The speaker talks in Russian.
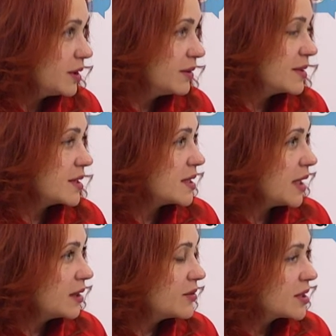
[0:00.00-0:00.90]
она
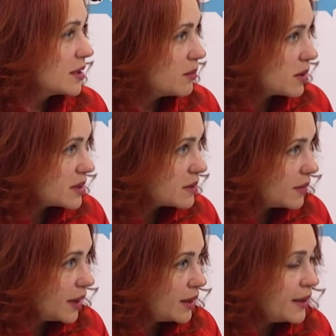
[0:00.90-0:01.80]
возрастает в цене максимально
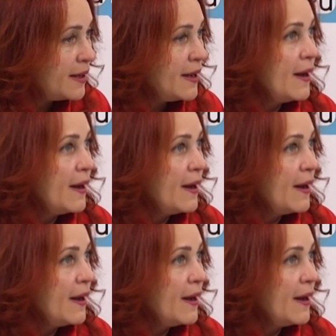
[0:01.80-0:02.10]
максимально.